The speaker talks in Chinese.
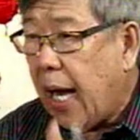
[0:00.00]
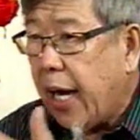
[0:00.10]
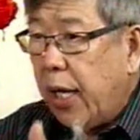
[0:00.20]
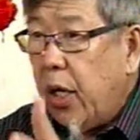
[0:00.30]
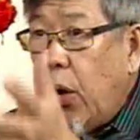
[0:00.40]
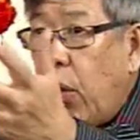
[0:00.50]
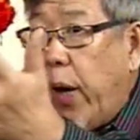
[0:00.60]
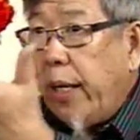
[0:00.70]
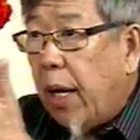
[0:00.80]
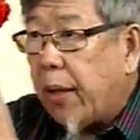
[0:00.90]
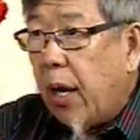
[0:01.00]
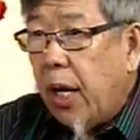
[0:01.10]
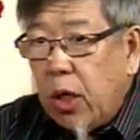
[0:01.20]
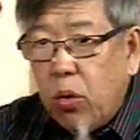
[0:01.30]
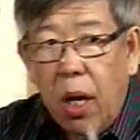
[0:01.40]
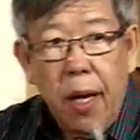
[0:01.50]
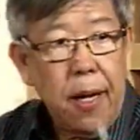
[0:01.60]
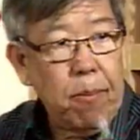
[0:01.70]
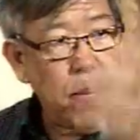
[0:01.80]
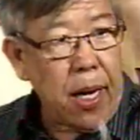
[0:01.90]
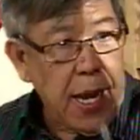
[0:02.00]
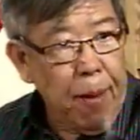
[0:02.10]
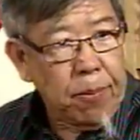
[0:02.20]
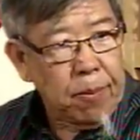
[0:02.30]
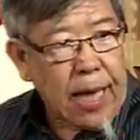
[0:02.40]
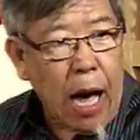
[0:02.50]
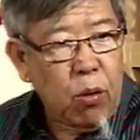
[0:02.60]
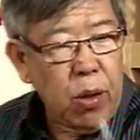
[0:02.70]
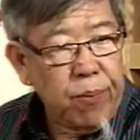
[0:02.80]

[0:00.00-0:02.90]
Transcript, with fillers: 他跟回教党合作，明年倒，